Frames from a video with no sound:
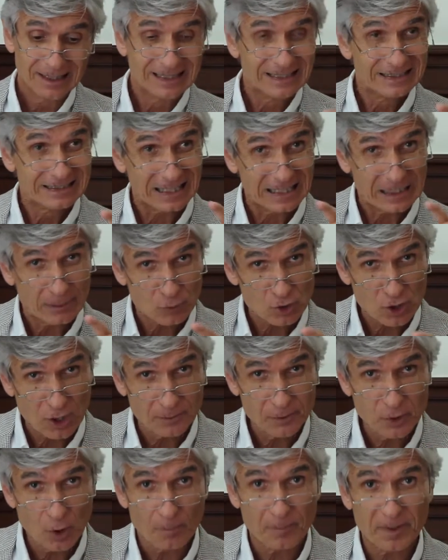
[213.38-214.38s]
Tenemos el
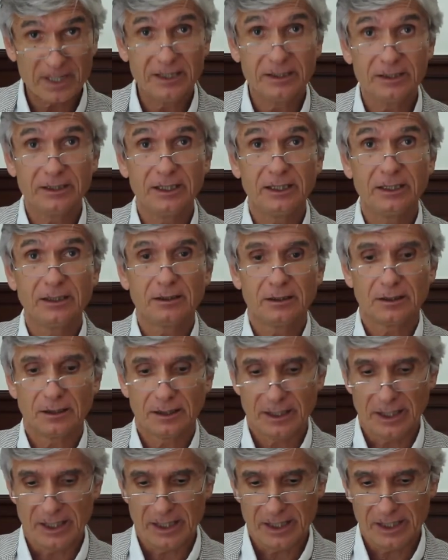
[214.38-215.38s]
bioprinting,
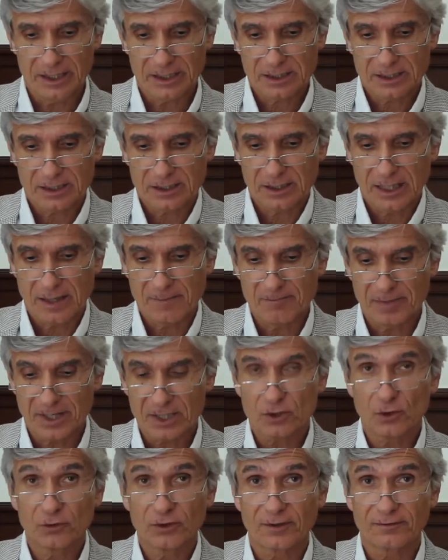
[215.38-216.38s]
que es la
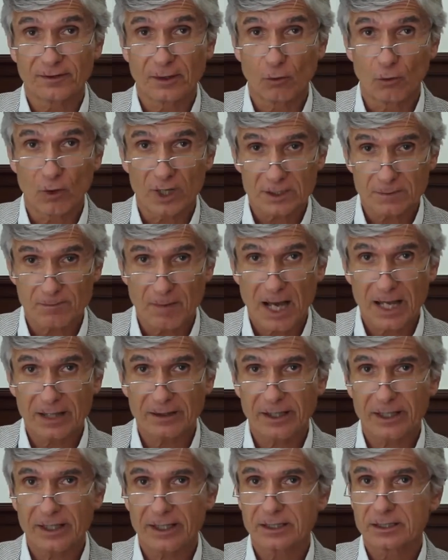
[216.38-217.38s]
impresión de células
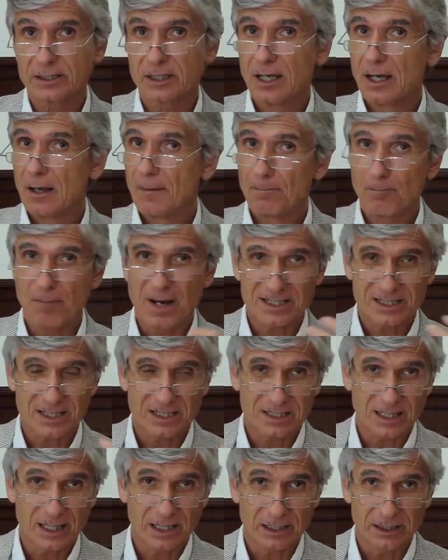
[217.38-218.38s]
madres,
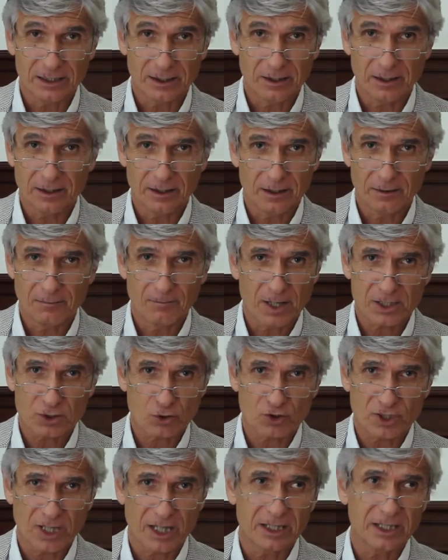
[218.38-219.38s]
eh,
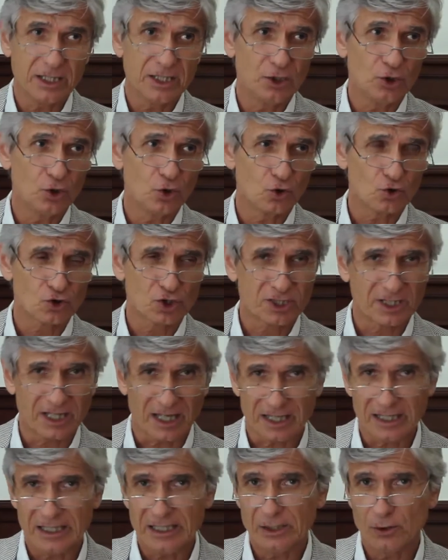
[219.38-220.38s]
vasos sanguíneos,
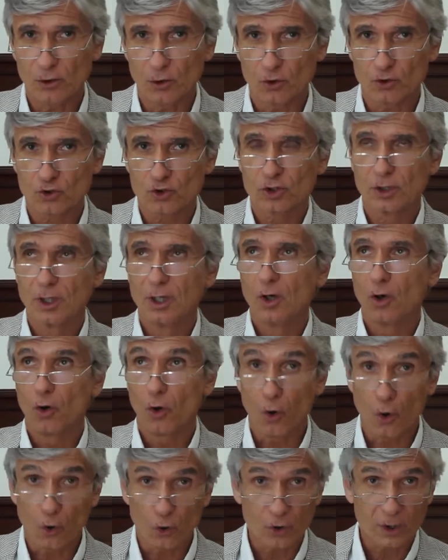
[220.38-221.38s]
tejidos,
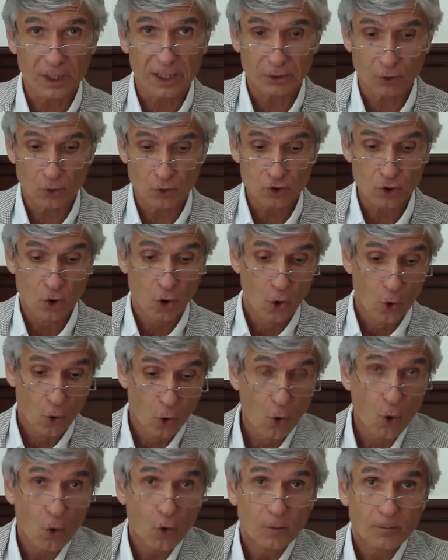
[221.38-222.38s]
órganos
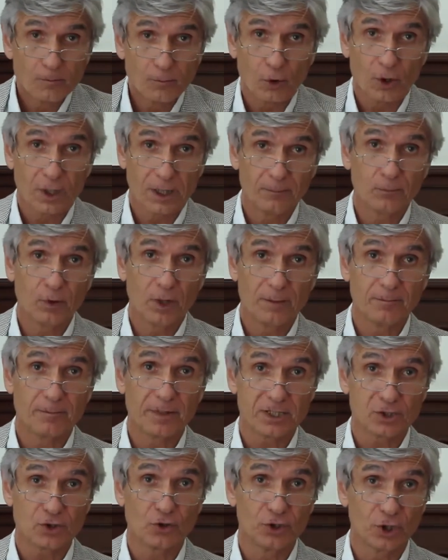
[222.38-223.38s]
o, por ejemplo, la
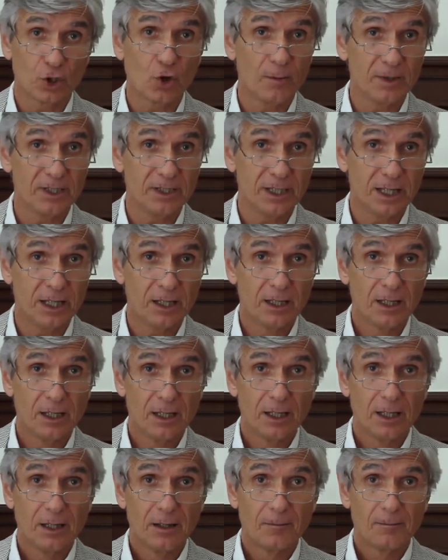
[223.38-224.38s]
impresión de comida
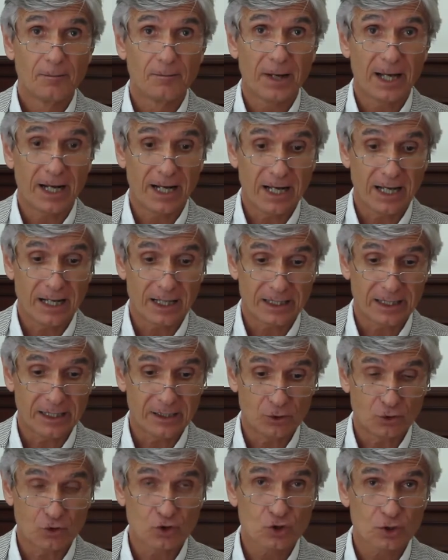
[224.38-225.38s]
para
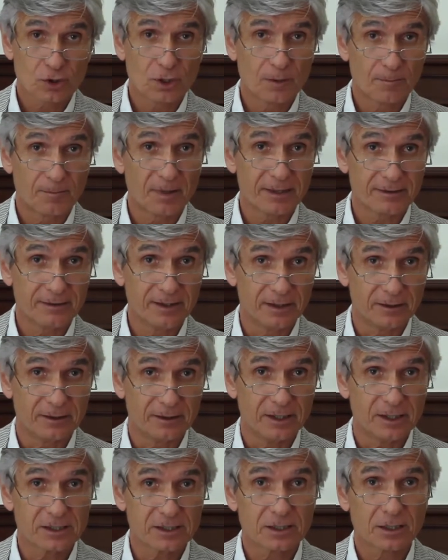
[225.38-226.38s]
aquellos
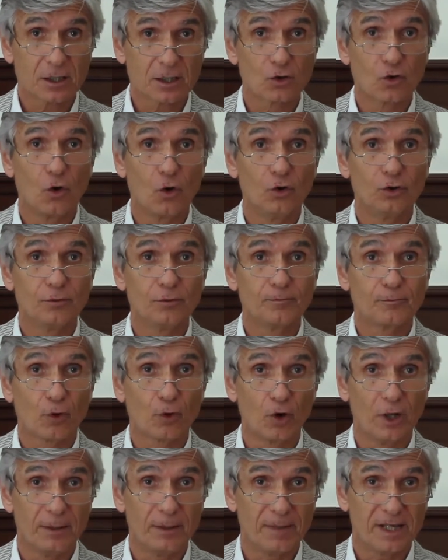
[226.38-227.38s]
pacientes con
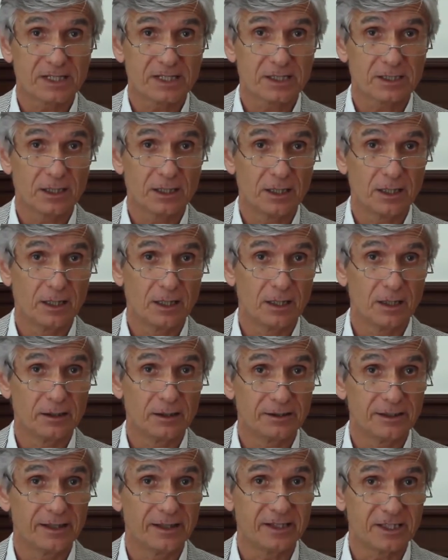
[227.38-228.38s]
problemas eh,
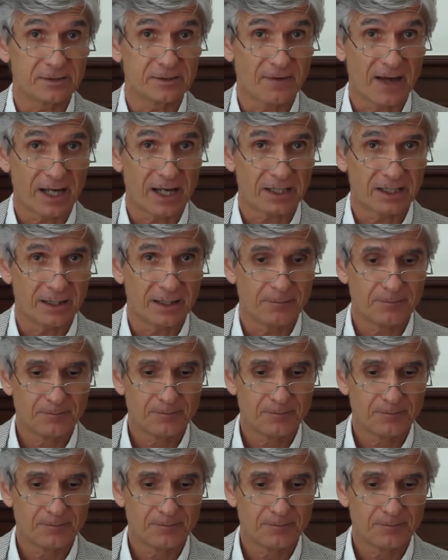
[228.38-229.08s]
de disfagia.